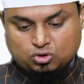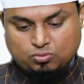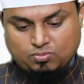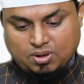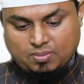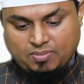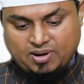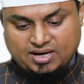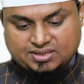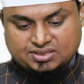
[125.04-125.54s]

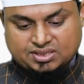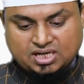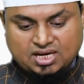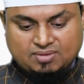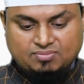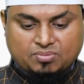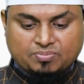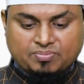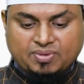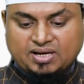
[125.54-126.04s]
सुम्मा बासना
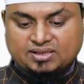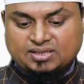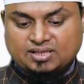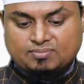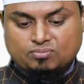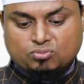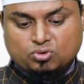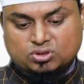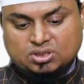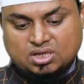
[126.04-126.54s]
मिम्बाद
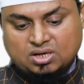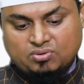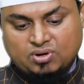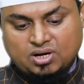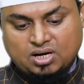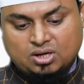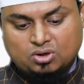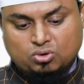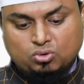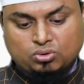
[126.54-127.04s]
मूसा व
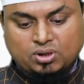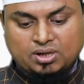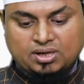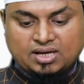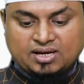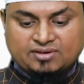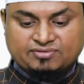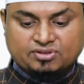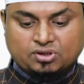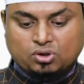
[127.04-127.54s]
हारून
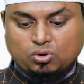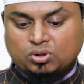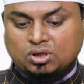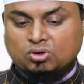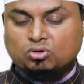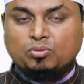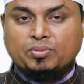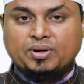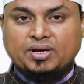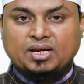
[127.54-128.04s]

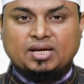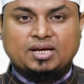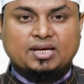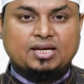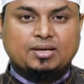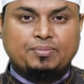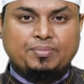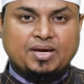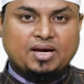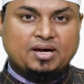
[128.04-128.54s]

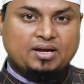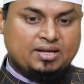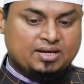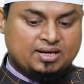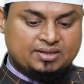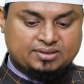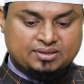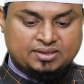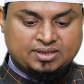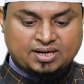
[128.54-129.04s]
बे
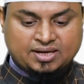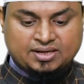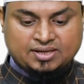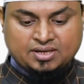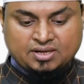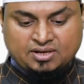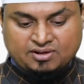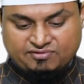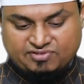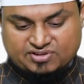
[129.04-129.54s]
आयातना
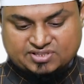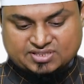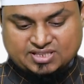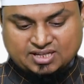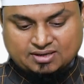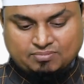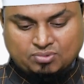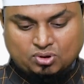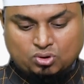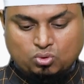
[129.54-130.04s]
फस्तक
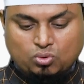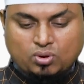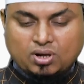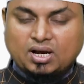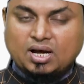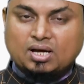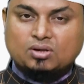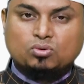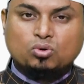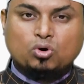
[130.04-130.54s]
फस्तकबर
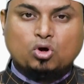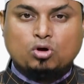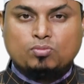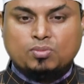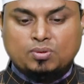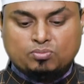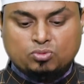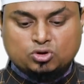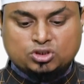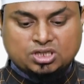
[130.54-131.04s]
वकान
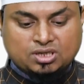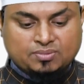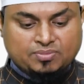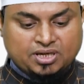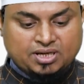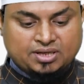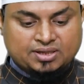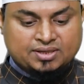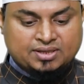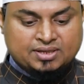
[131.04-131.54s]
कौम
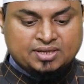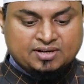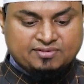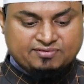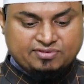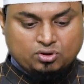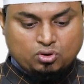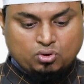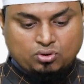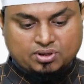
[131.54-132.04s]
मुजरमीन
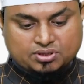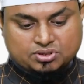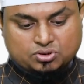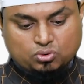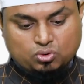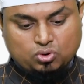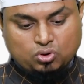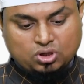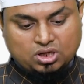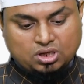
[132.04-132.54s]
फिर उन
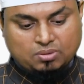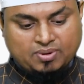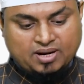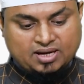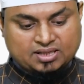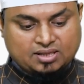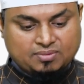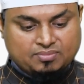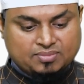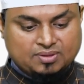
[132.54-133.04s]
रसूलों के
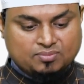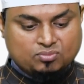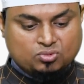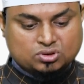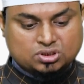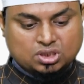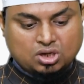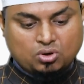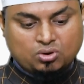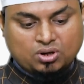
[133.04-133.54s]
बाद हमने
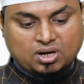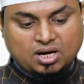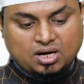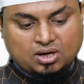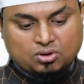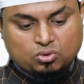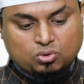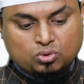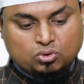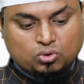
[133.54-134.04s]
मूसा और
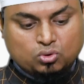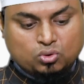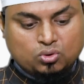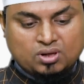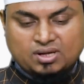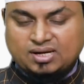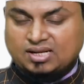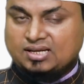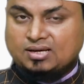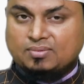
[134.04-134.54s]
हारून को
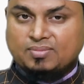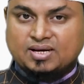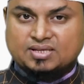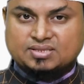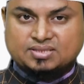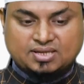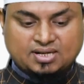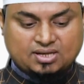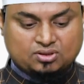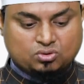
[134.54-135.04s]

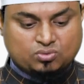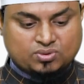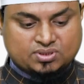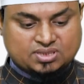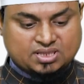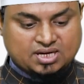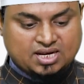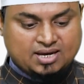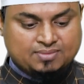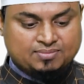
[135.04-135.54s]
अलहमासलात
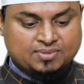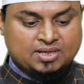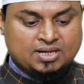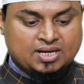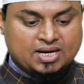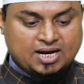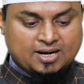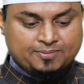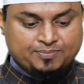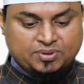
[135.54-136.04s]
वसलाम
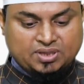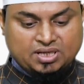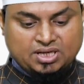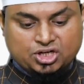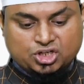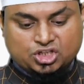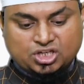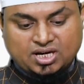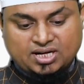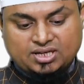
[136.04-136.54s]
अपनी
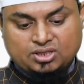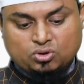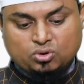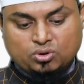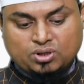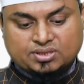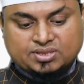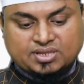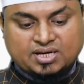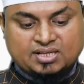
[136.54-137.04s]
निशानियों
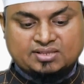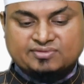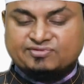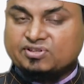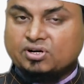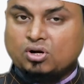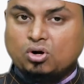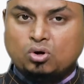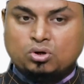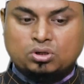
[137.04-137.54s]
के साथ
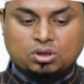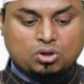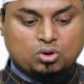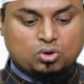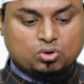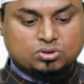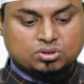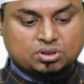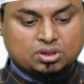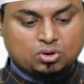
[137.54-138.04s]
फ़िरौन
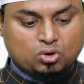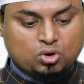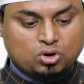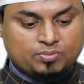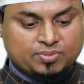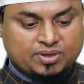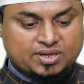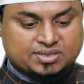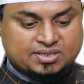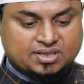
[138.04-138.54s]
और उसकी
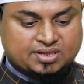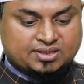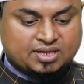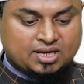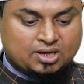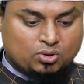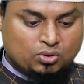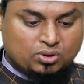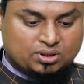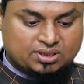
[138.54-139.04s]
कौम के
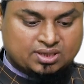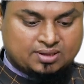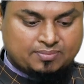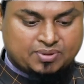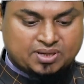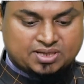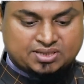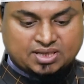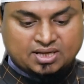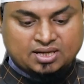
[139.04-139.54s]
सरदारों की तरफ
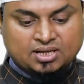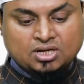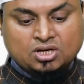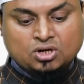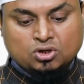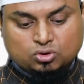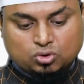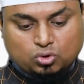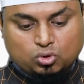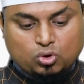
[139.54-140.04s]
भेजा
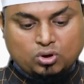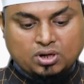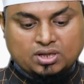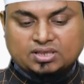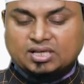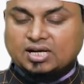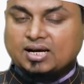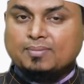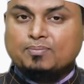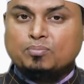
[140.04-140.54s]
तो उन्होंने
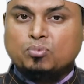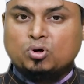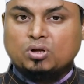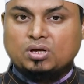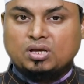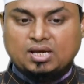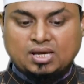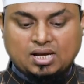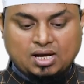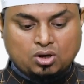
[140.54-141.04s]
तकबर
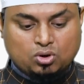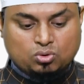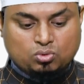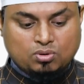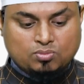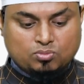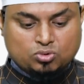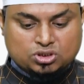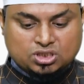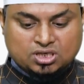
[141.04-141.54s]
किया और
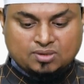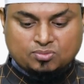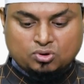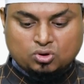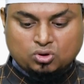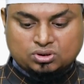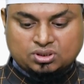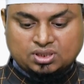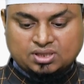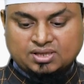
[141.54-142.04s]
वह मुजरम
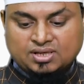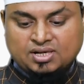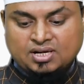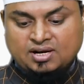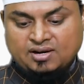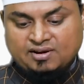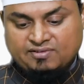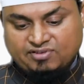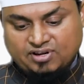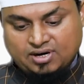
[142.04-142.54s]
लोग थे
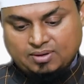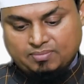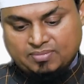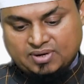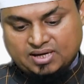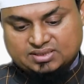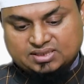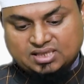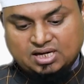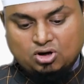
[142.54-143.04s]

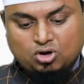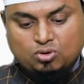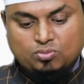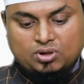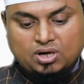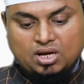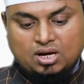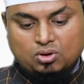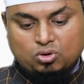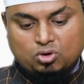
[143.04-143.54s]
फ़लम
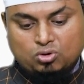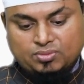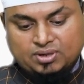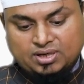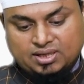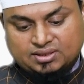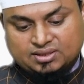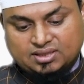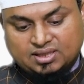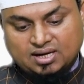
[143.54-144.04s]
जाहमलहक
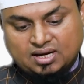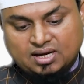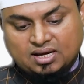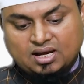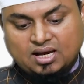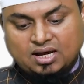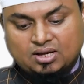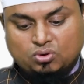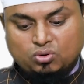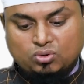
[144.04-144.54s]
मिन इन दिना
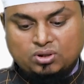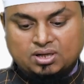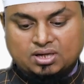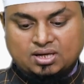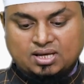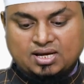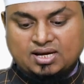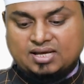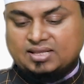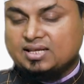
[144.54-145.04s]
कालू इन
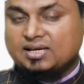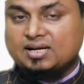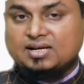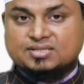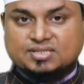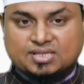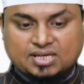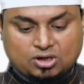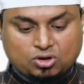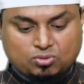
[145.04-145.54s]
नहादा
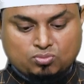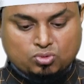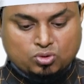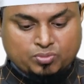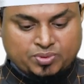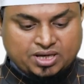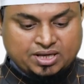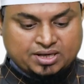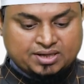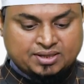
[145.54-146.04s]
सहर
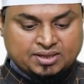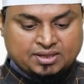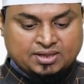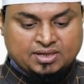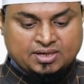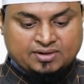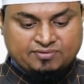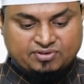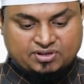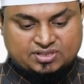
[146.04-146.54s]
मुबीन
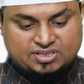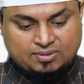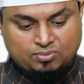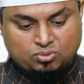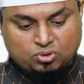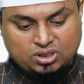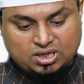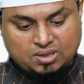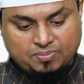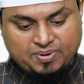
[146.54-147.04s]
फिर जब
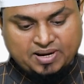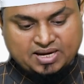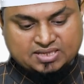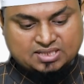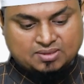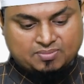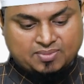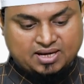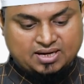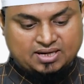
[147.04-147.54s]
उनके
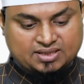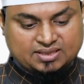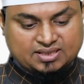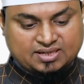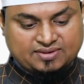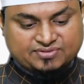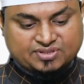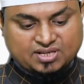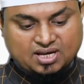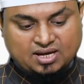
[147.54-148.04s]
पास हमारी
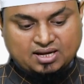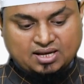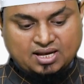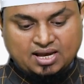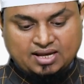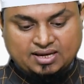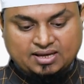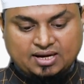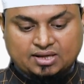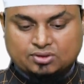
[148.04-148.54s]
तरफ से हक
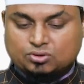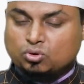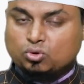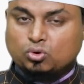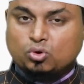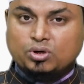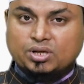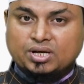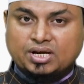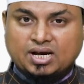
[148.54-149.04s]
आ गया तो
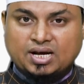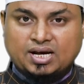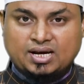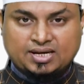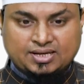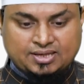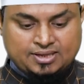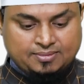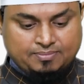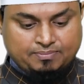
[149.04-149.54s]
उन्होंने
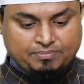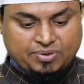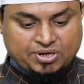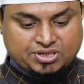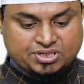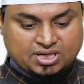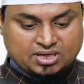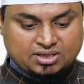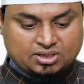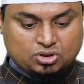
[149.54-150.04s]
कहा
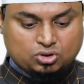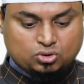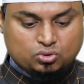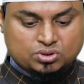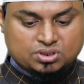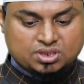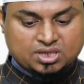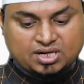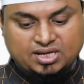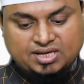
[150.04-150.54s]
बेशक ये तो
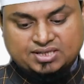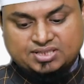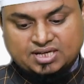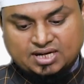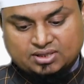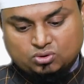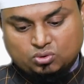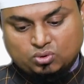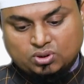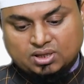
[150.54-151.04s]
सरीह
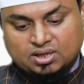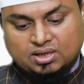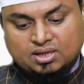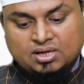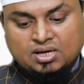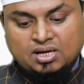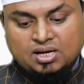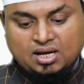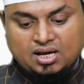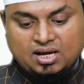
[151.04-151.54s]
जादू है
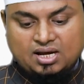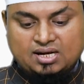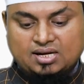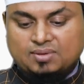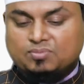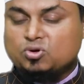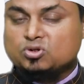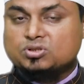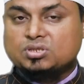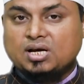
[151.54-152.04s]
क़ाल
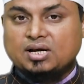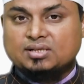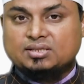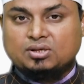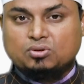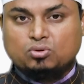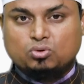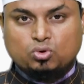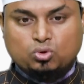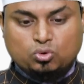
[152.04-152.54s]
मूसा
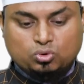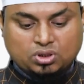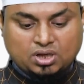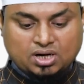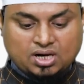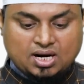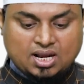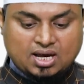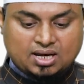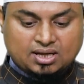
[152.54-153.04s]

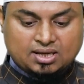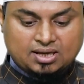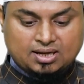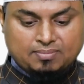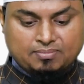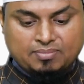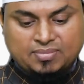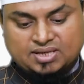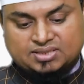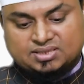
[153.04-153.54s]

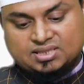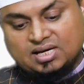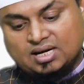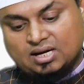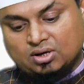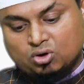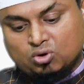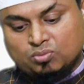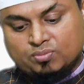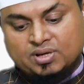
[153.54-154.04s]
तकुलहक़लम्मा
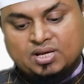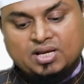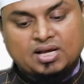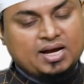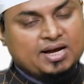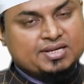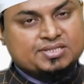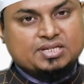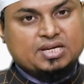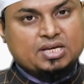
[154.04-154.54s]
जाकुम
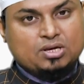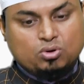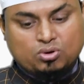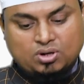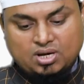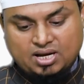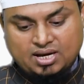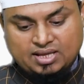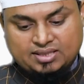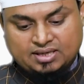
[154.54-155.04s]
असहर
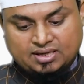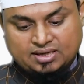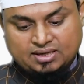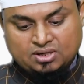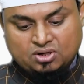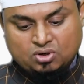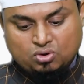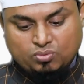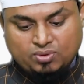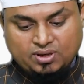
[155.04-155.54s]
हादा
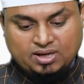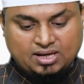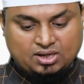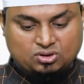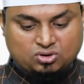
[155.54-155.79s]
वला